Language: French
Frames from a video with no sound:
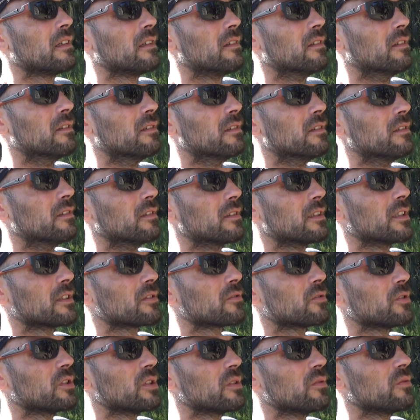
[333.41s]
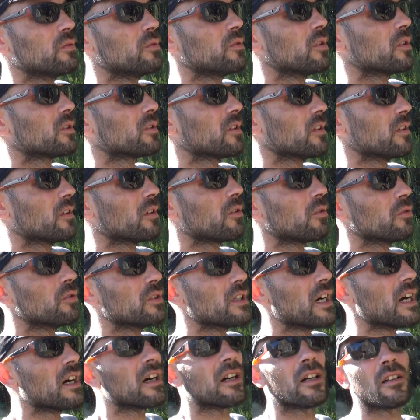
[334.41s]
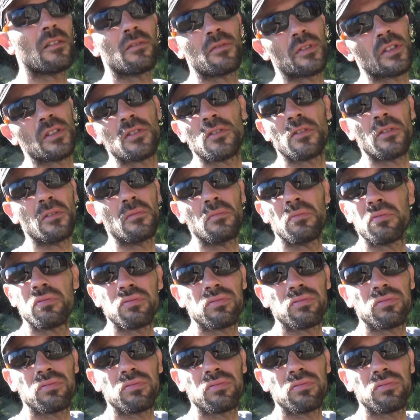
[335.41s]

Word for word: Euh, qu'est-ce que j'ai vu d'autre Un renard, enfin, c'est